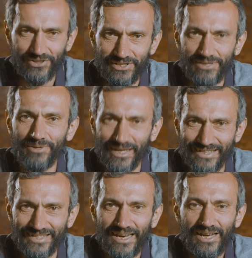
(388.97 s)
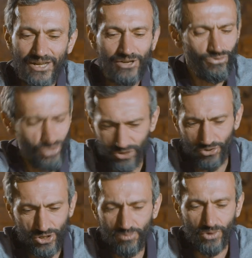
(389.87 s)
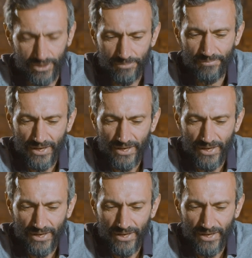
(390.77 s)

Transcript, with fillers: то есть 17, то уже точно будет.